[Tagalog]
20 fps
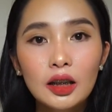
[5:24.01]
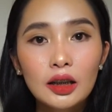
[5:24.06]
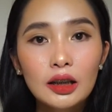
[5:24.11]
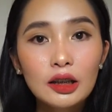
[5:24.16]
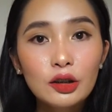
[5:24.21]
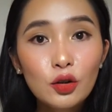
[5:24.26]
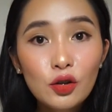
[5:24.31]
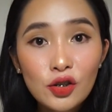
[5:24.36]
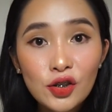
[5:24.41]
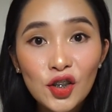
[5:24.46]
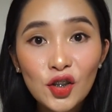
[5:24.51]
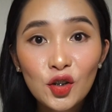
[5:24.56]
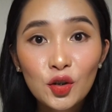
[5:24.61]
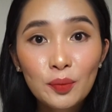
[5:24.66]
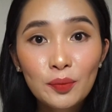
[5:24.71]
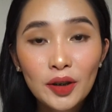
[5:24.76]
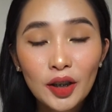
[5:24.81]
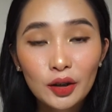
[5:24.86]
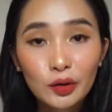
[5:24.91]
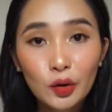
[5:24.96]
Itong
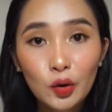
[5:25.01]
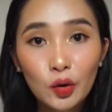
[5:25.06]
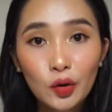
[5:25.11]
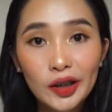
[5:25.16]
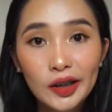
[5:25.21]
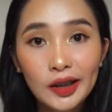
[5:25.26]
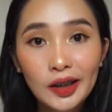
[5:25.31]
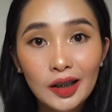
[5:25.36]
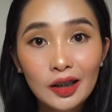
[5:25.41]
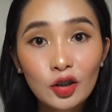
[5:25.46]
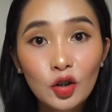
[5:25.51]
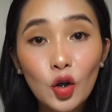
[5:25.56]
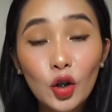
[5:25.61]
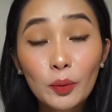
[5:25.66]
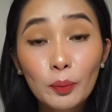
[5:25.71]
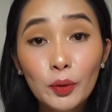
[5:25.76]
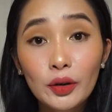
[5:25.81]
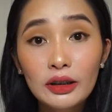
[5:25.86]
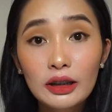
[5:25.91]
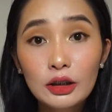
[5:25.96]
serum na to,
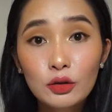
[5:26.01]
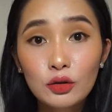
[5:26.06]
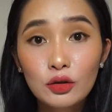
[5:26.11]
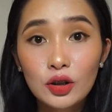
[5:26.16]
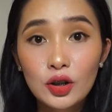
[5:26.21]
ini-incorporate ko